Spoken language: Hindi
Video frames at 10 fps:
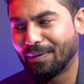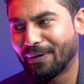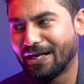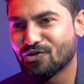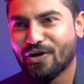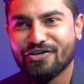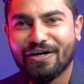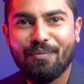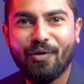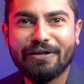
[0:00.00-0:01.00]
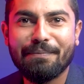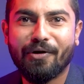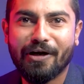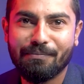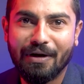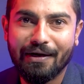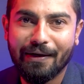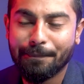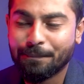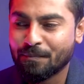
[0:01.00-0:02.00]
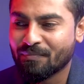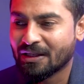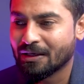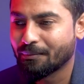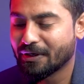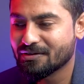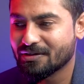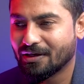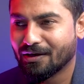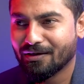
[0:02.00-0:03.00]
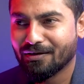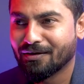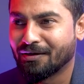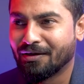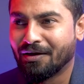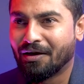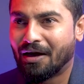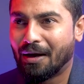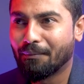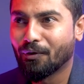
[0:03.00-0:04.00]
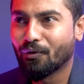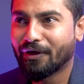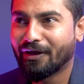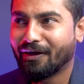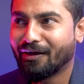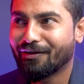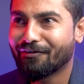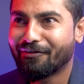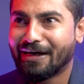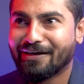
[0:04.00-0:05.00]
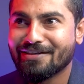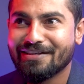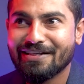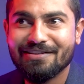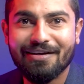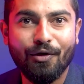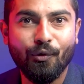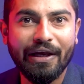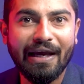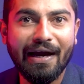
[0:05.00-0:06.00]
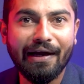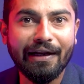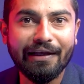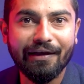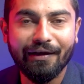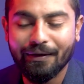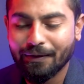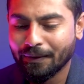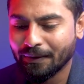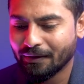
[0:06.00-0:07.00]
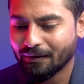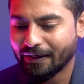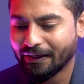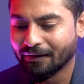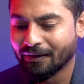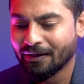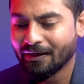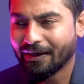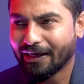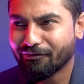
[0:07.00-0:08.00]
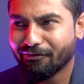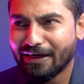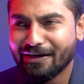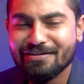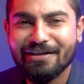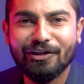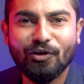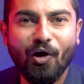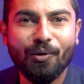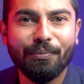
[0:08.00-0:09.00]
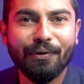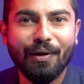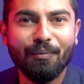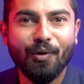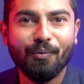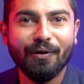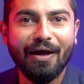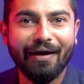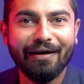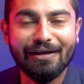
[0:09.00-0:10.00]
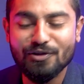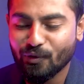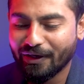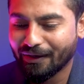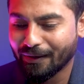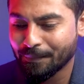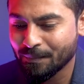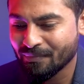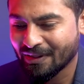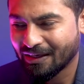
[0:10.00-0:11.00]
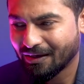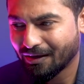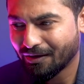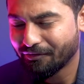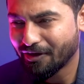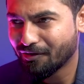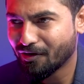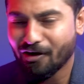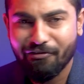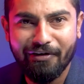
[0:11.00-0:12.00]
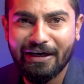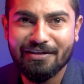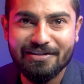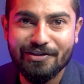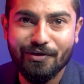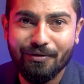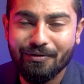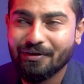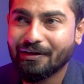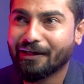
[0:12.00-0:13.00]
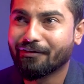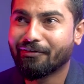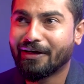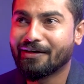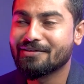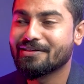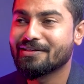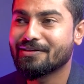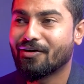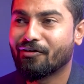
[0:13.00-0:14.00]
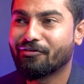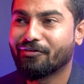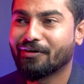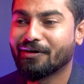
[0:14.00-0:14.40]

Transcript: कपल uh, एजुकेशन का बहुत ही इंपॉर्टेंट पार्ट है बिकॉज हम लोगों की फैंटेसीज़ का कोई एंड नहीं है राइट right? एक फैंटेसी के तौर पर हम लोग बहुत आगे निकल चुके हैं वी हैव लॉट ऑफ फैंटेसीज यू नो लाइक फैंटेसी ऑफ